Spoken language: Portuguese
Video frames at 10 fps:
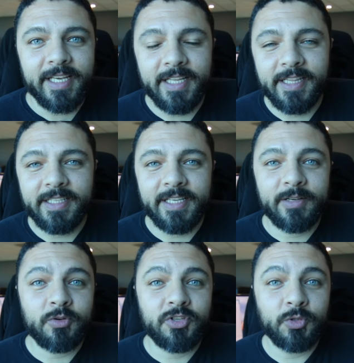e, e,
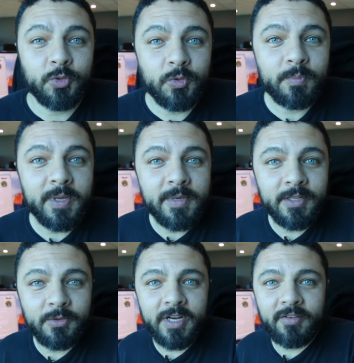continuam
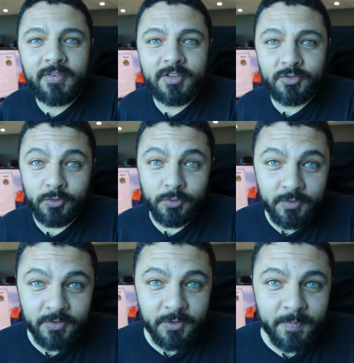bebendo café
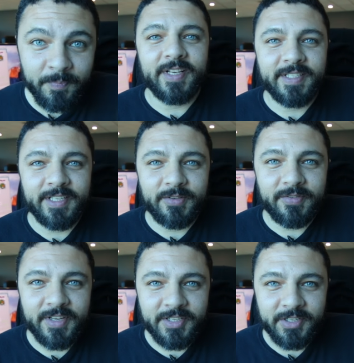solúvel, fazendo
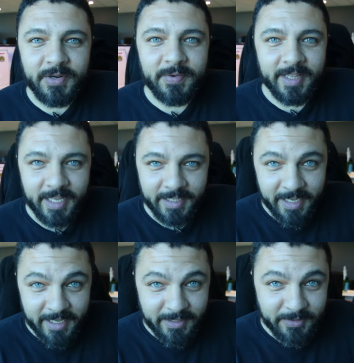feijão
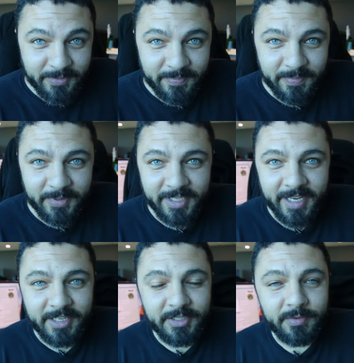enlatado, porque
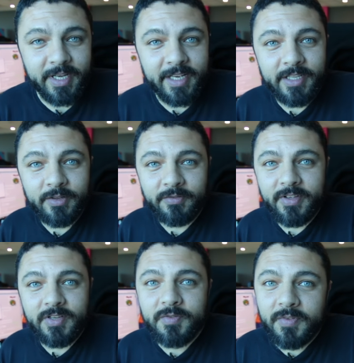acham que aqui não
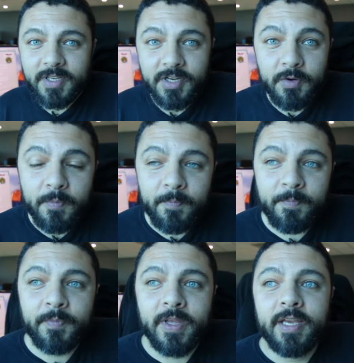vende feijão.
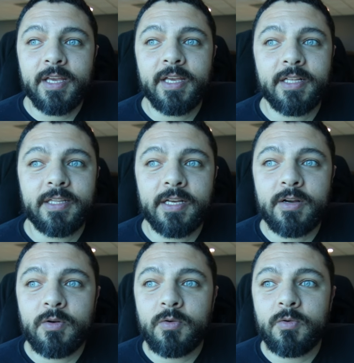
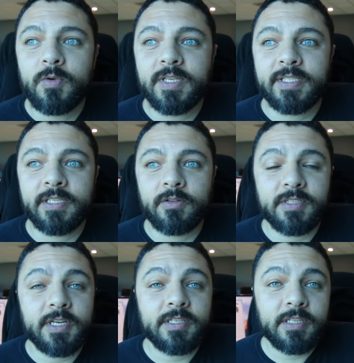Então, assim,
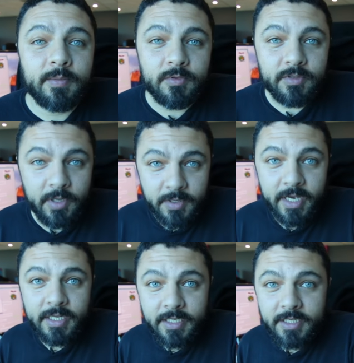nós já estamos, eu e
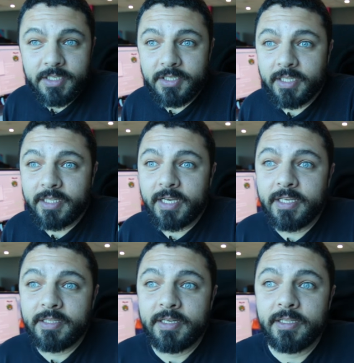a Anne, a gente já está
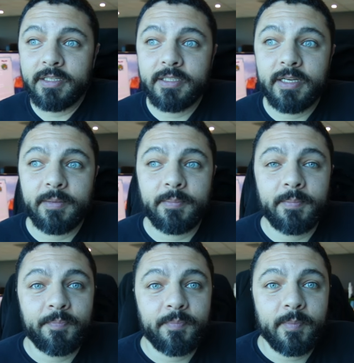aqui na Irlanda
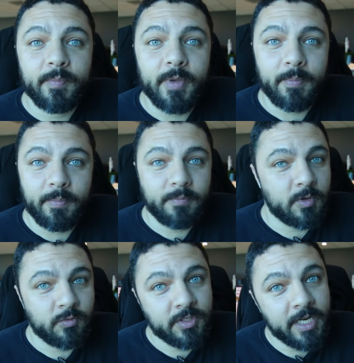há,
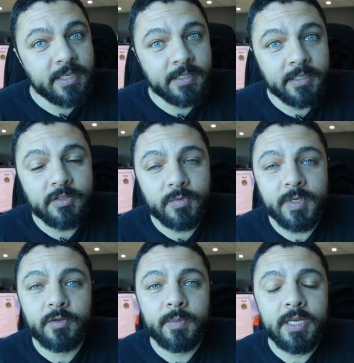uns três anos
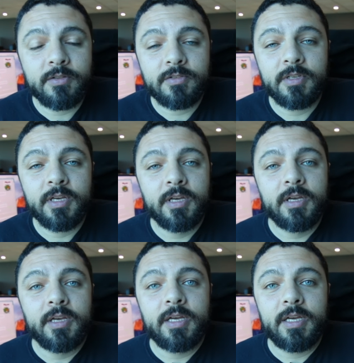mais ou menos.
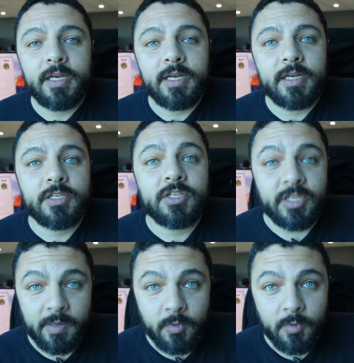É, a gente já